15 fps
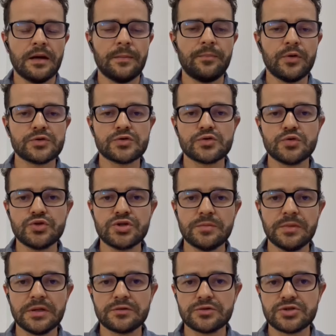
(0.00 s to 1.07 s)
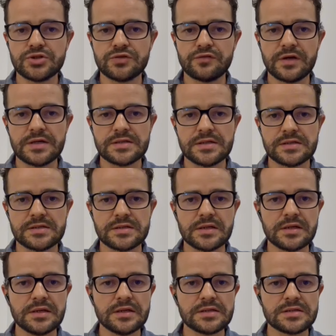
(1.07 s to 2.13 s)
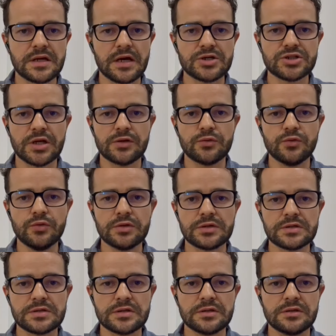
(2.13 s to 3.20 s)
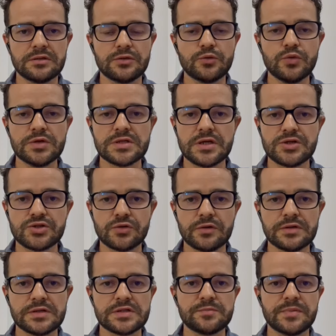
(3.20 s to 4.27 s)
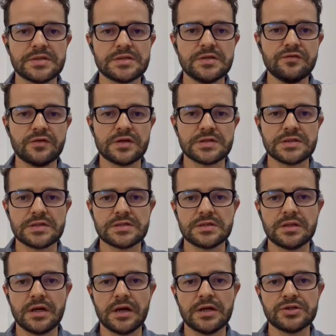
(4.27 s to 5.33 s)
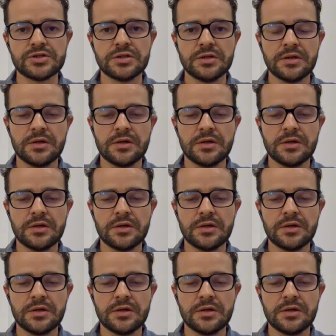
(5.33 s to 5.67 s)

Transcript: Após o surgimento de diversas trincas e rachaduras em duas regiões específicas da cidade,